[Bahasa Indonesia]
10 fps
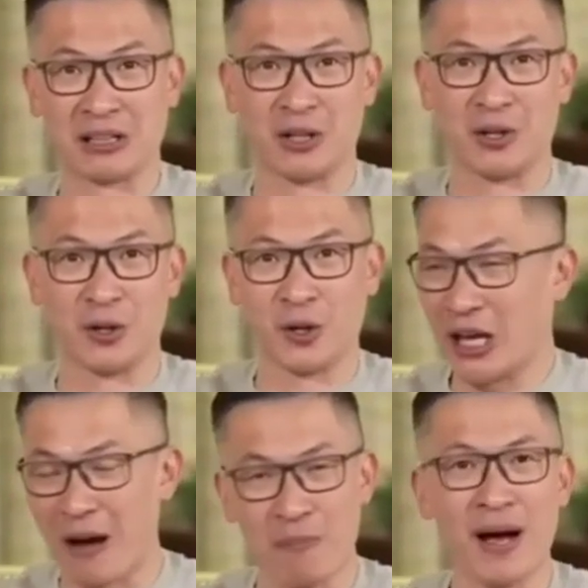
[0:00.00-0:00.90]
atau
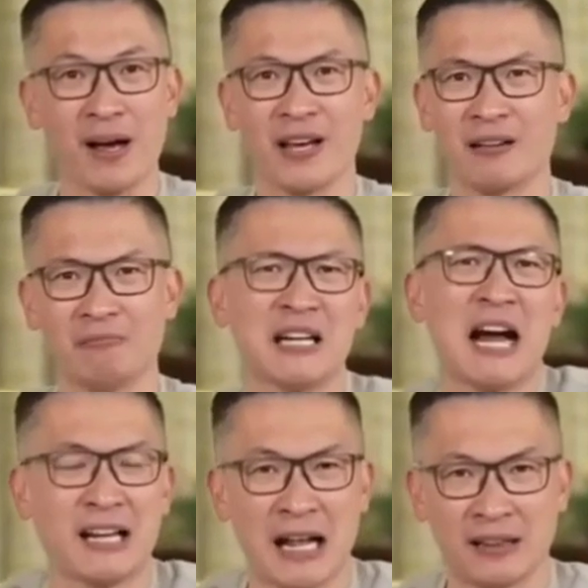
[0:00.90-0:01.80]
roti apa yang
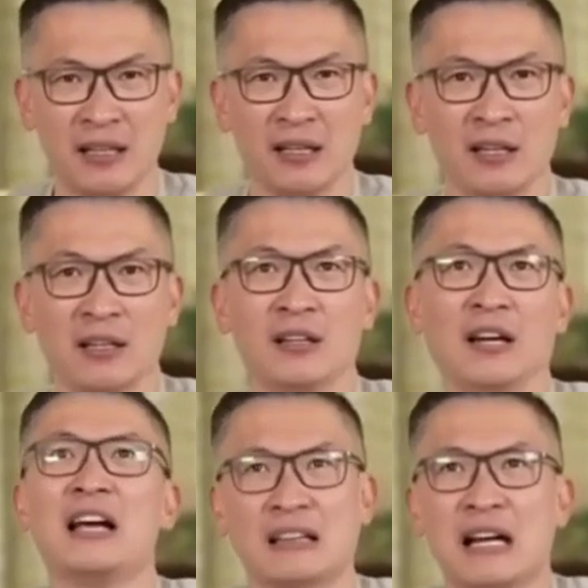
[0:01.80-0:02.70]
menarik hati.
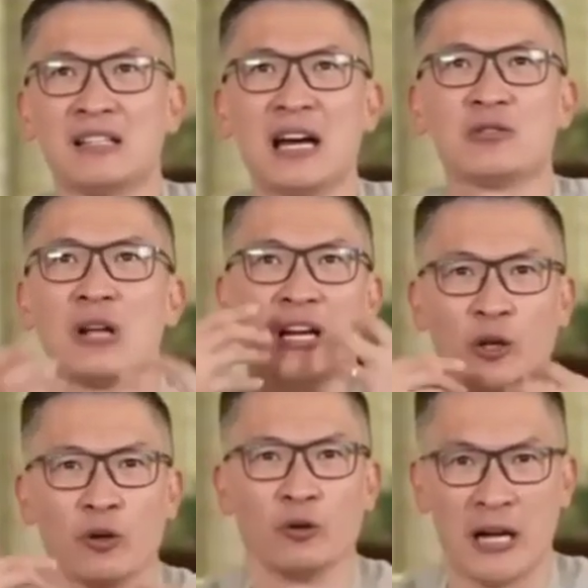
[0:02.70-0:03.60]
Lihat aja sudah
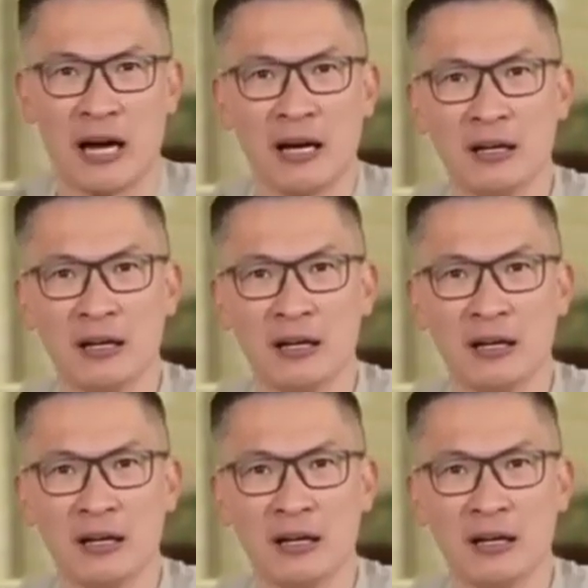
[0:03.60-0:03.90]
liur ludah.